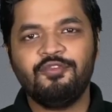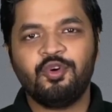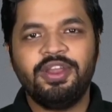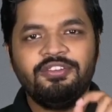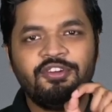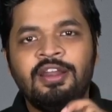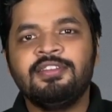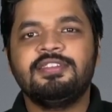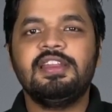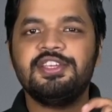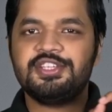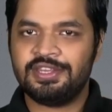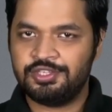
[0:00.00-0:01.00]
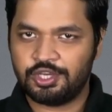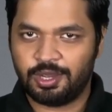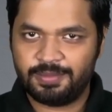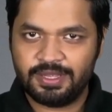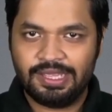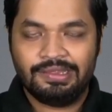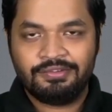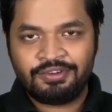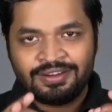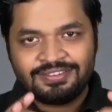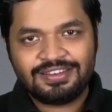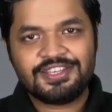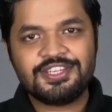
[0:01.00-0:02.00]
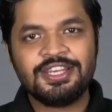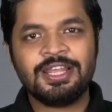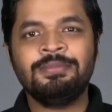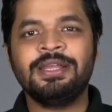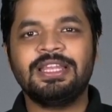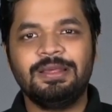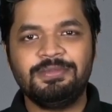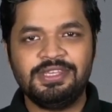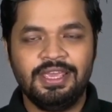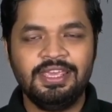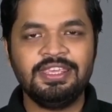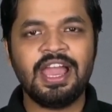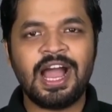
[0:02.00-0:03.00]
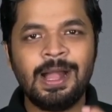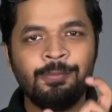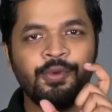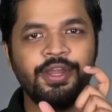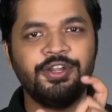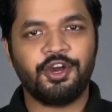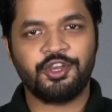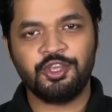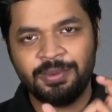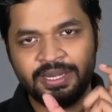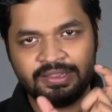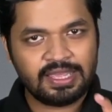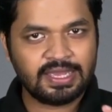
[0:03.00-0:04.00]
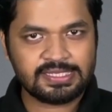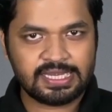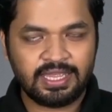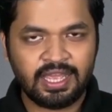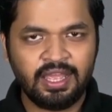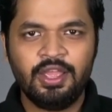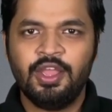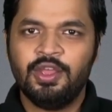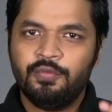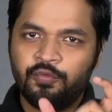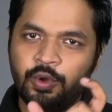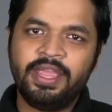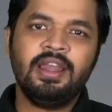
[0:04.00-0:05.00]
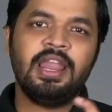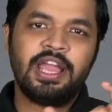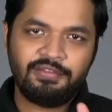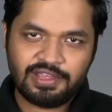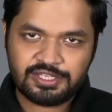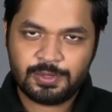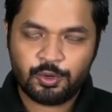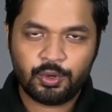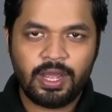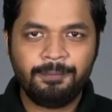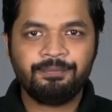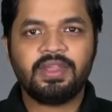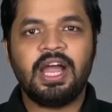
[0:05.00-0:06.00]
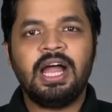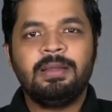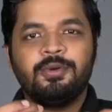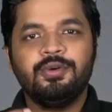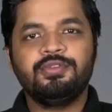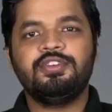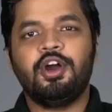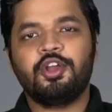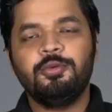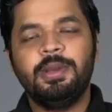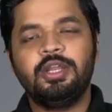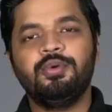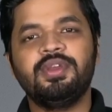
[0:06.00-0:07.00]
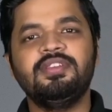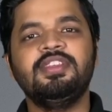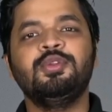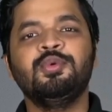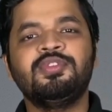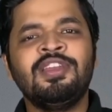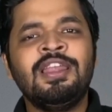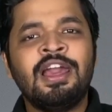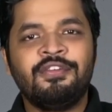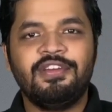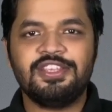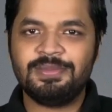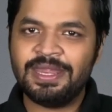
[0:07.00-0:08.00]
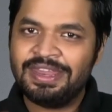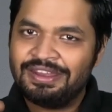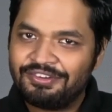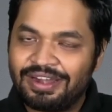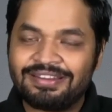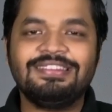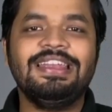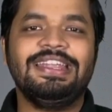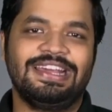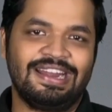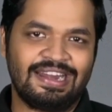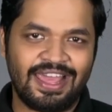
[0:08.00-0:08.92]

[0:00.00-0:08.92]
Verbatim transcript: वो है ट्रांसलेशन जॉब ट्रांसलेशन का मतलब ये है कि आपको एक डॉक्यूमेंट दिया जाएगा वो एक लैंग्वेज में होगा आपको उस डॉक्यूमेंट को किसी दूसरी लैंग्वेज में ट्रांसलेट करना